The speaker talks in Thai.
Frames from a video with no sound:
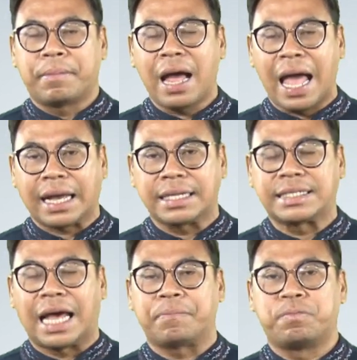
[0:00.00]
มหาก
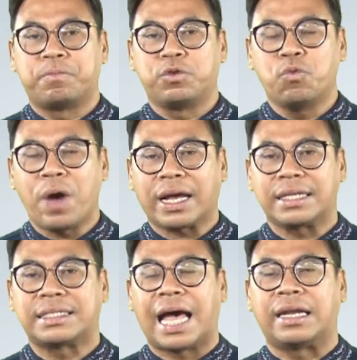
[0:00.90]
ษัตริย์ ยุวก
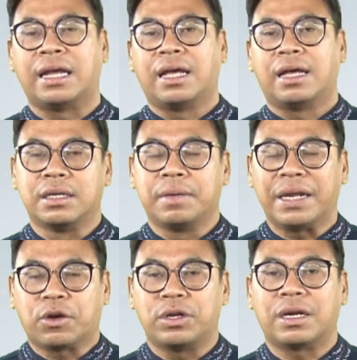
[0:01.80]
ษัตริย์ หรือเป็
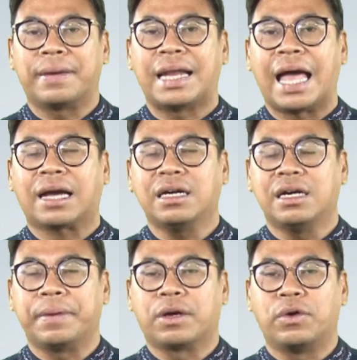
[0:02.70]
นคนธรรมดาก็
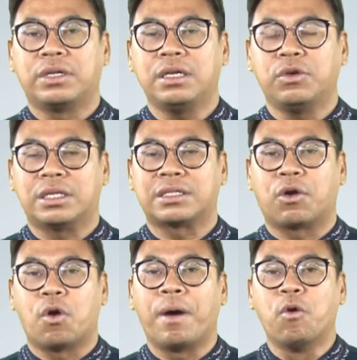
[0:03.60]
คือเป็นคนที่อยู่ในสัง
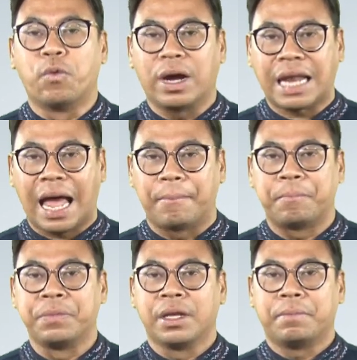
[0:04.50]
คมพระหุวธรรม
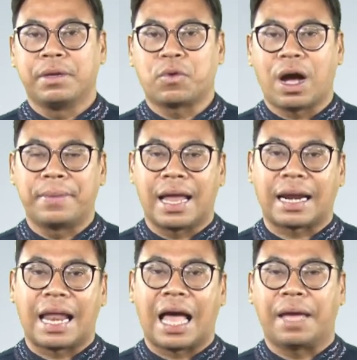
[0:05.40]
มีความหลาก
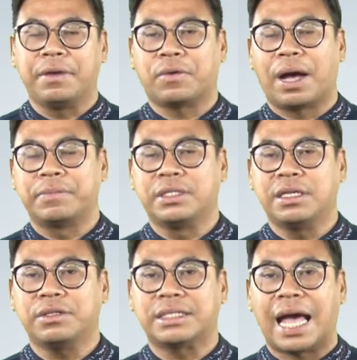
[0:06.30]
หลายมีความ
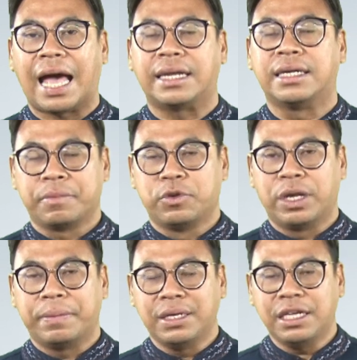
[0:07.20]
เชี่ยวชาญ อยู่
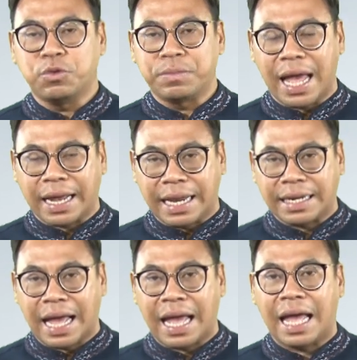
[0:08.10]
ในพื้นที่ชุมทางการ
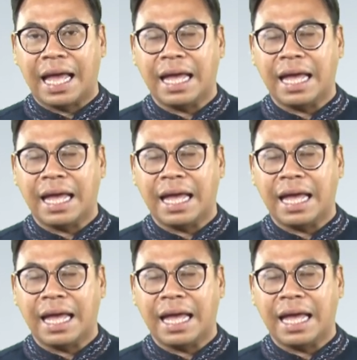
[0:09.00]
ค้า